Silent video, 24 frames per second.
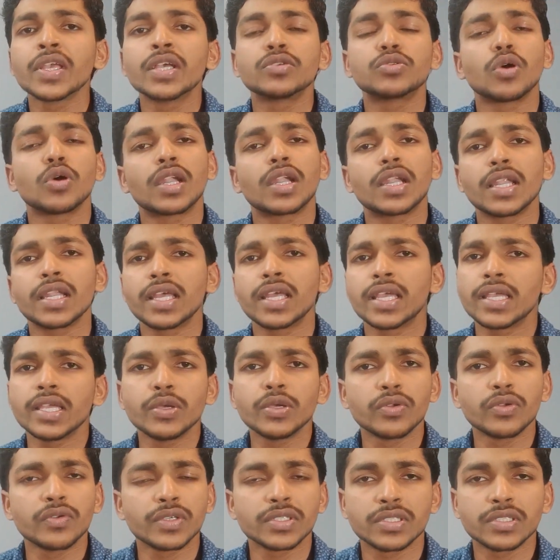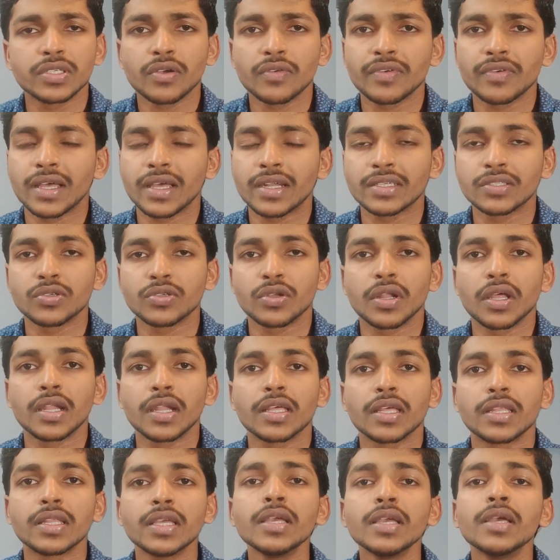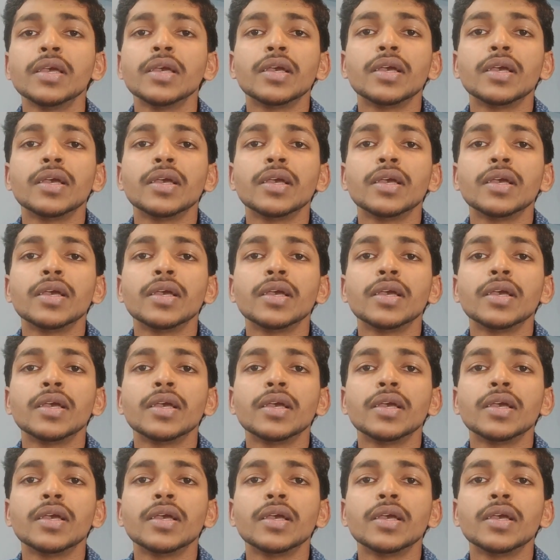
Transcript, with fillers: సో అట్లనే యూనివర్సిటీ ఆఫ్ ఆరిజోన్ అనేది